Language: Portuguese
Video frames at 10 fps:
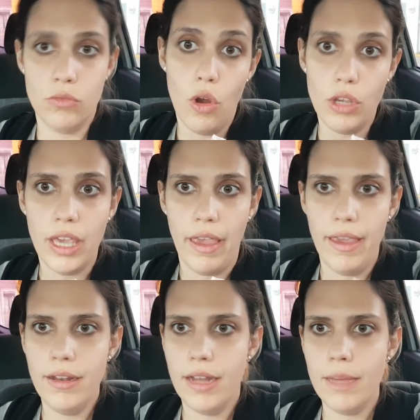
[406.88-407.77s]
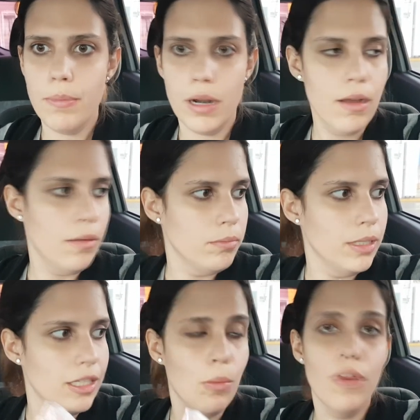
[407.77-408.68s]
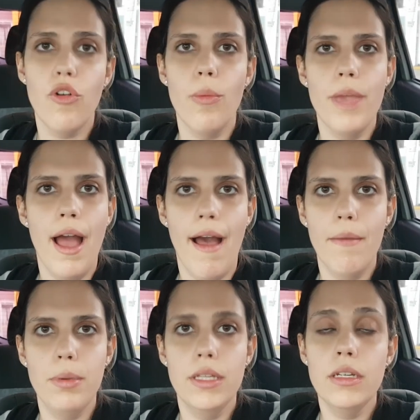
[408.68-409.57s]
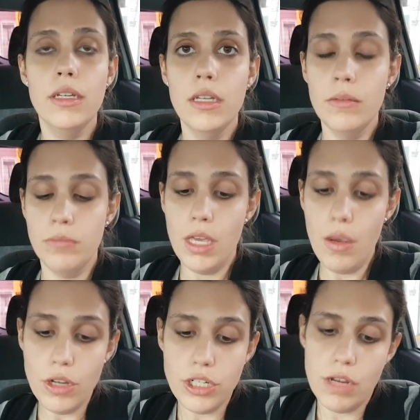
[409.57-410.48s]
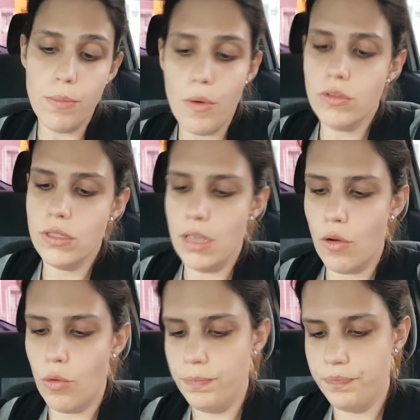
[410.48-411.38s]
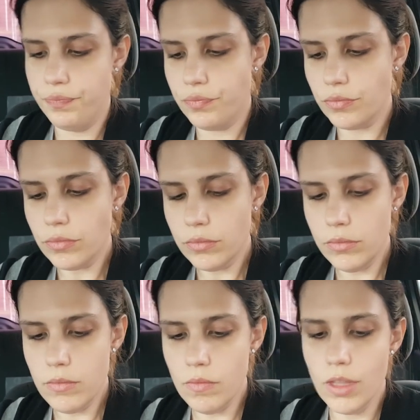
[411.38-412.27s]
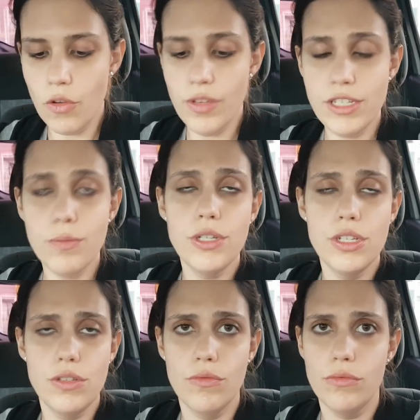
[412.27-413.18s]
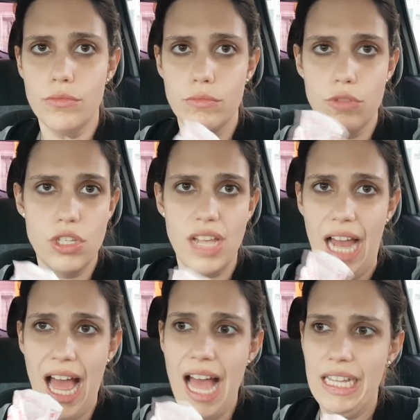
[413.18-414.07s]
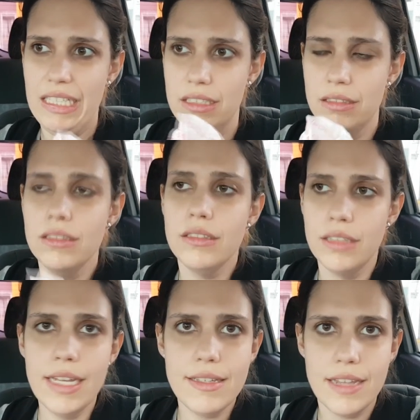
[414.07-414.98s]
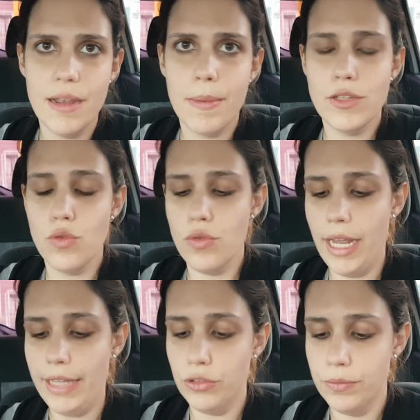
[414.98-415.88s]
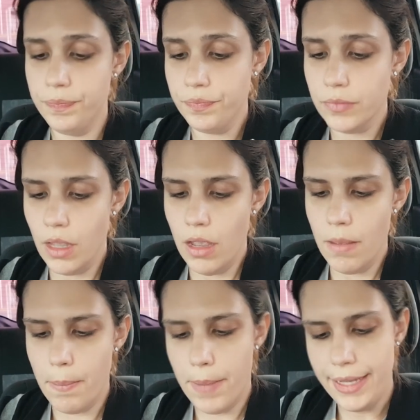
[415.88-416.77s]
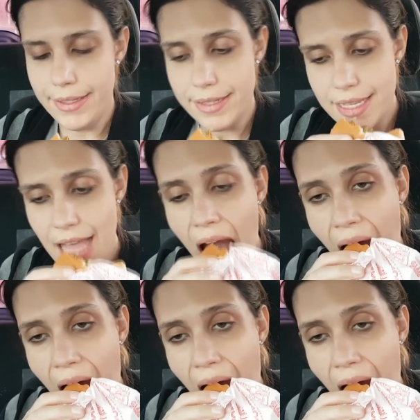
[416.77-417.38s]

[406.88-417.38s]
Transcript: ok, né, para matar uma fome rápida, eu achei um pouco seco. Talvez se eu pedisse um de salada, né, seria mais suculento. Mas